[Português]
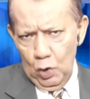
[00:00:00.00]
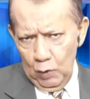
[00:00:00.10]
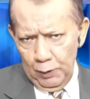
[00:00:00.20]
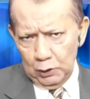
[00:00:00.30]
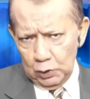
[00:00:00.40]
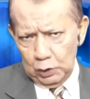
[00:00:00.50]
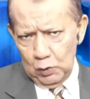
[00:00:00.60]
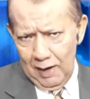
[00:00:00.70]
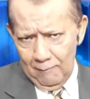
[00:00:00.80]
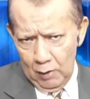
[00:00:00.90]
O
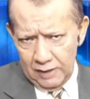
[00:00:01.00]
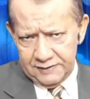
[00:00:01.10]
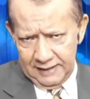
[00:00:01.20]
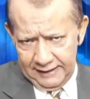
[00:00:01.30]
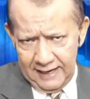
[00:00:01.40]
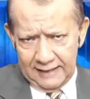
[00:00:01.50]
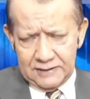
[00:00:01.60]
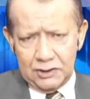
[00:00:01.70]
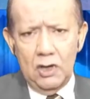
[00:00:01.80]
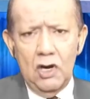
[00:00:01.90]
produto à mostra
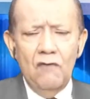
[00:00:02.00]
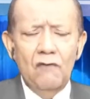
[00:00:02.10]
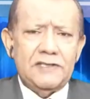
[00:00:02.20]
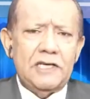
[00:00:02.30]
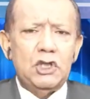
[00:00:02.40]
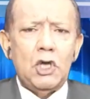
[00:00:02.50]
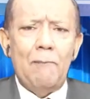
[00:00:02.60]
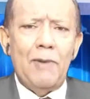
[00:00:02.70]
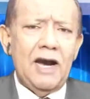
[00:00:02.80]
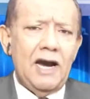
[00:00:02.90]
grátis, você só
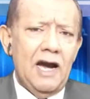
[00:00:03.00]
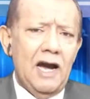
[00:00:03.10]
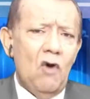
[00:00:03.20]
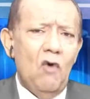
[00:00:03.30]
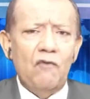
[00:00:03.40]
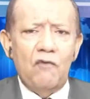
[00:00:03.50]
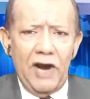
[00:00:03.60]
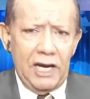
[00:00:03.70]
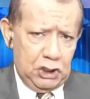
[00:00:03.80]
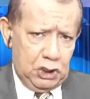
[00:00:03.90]
paga o
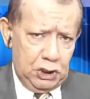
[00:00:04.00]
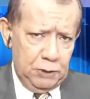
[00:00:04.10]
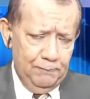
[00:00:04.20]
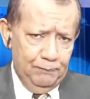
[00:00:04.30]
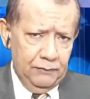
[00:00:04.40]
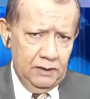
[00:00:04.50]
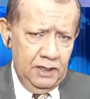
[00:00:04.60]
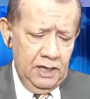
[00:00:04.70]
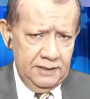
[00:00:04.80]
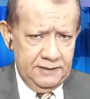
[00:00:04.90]
frete
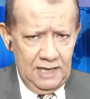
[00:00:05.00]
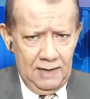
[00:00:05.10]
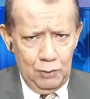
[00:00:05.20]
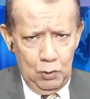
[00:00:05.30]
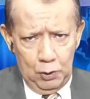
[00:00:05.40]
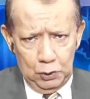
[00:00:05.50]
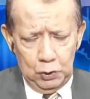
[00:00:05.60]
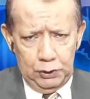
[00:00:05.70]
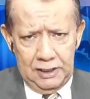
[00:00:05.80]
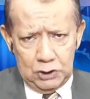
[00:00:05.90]
e recebe o
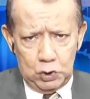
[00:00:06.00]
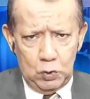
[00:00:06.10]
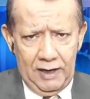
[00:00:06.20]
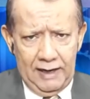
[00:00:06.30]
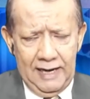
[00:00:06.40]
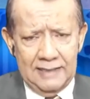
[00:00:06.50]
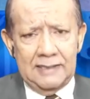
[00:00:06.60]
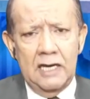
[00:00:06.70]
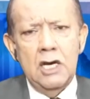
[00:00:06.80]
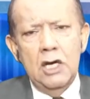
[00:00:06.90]
produto na sua
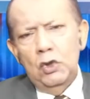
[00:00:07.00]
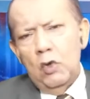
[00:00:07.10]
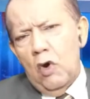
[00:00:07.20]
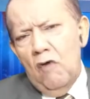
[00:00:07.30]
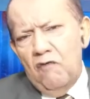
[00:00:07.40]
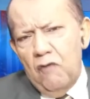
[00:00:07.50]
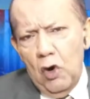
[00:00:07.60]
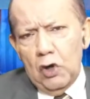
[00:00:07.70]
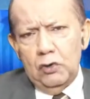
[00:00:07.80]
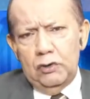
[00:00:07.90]
casa, no
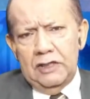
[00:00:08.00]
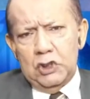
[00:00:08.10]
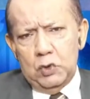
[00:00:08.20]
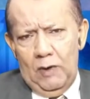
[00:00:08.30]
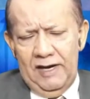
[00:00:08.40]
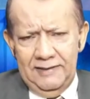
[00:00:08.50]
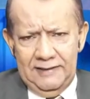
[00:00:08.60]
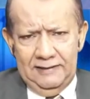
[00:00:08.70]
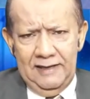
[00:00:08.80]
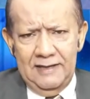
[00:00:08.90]
conforto da sua
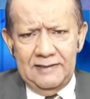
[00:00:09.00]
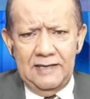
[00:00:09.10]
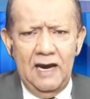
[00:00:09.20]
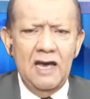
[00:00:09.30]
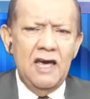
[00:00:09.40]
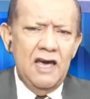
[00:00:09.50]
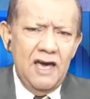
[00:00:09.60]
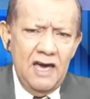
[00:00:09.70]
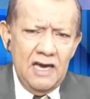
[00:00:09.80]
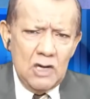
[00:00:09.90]
residência,
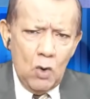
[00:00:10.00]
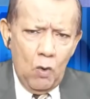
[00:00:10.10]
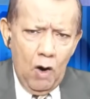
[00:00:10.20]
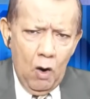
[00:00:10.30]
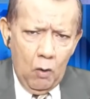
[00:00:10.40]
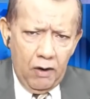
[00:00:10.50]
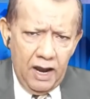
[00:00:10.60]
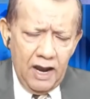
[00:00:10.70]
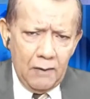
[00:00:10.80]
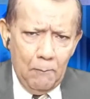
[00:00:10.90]
em
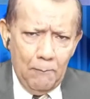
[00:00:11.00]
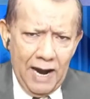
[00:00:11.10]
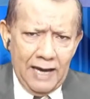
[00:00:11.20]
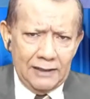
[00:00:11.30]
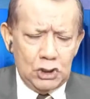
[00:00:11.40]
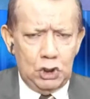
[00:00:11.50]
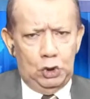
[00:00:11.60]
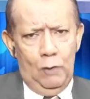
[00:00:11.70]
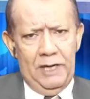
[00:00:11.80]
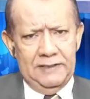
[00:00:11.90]
qualquer parte
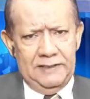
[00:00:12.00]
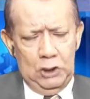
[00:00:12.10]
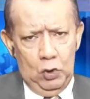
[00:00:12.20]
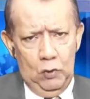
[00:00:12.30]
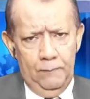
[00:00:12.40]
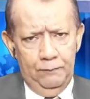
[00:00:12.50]
do Brasil.